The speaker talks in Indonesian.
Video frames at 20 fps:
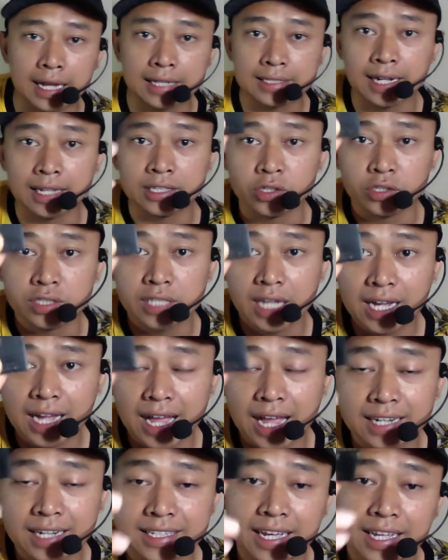Langkah selanjutnya
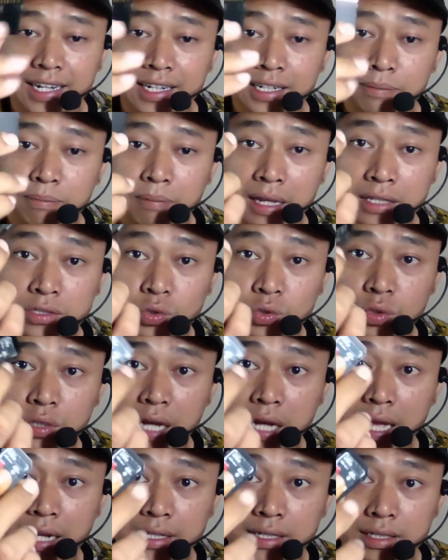kalian
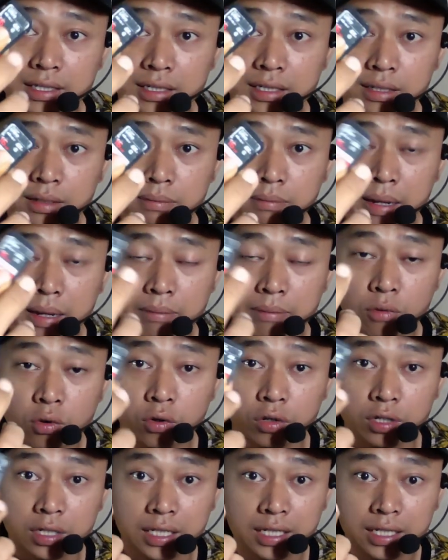masukkan
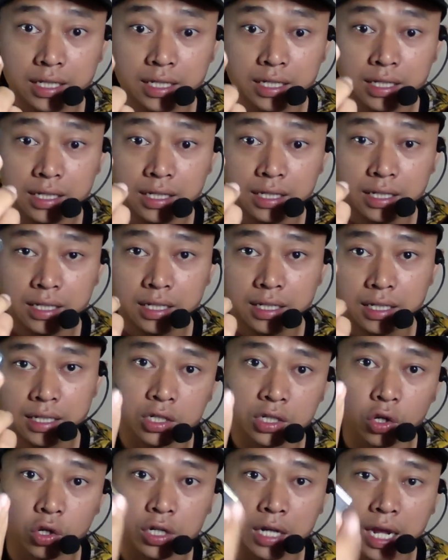memori
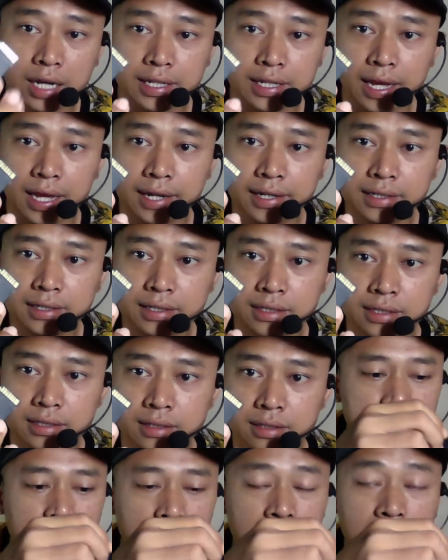Nikon kalian
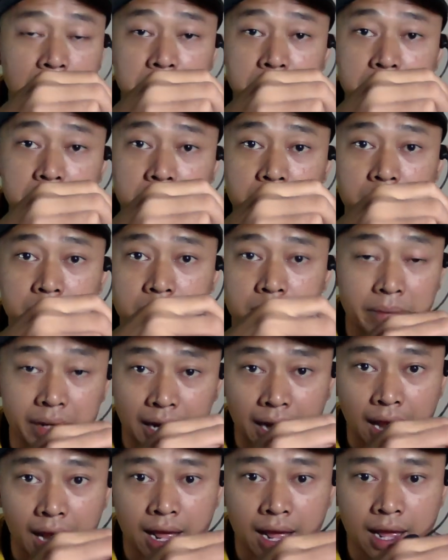ke dalam
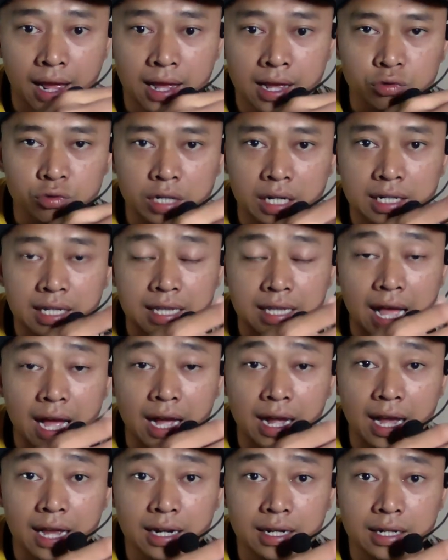kamera. Kemudian
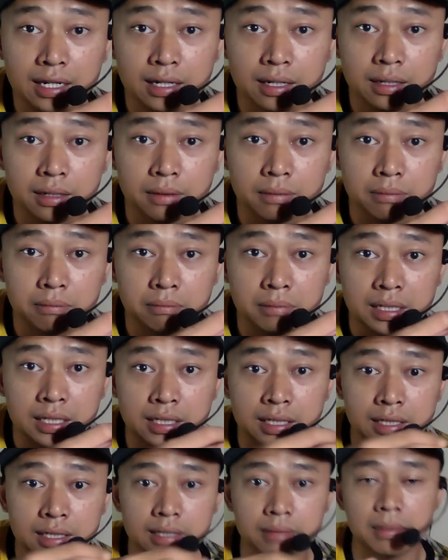kita akan
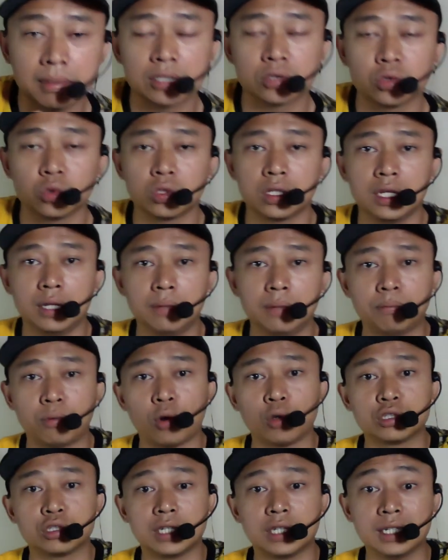memasuki
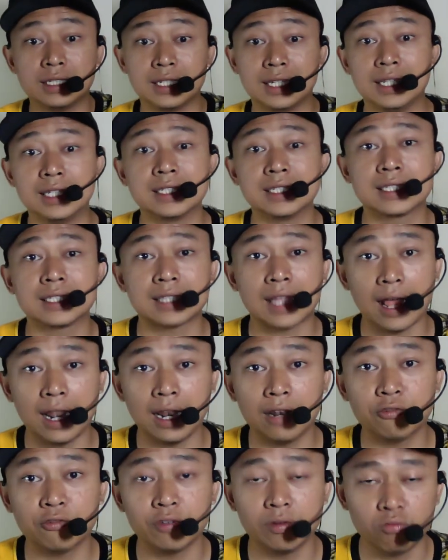proses
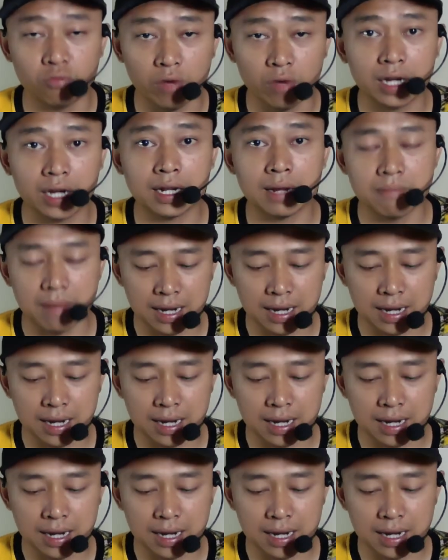install firmware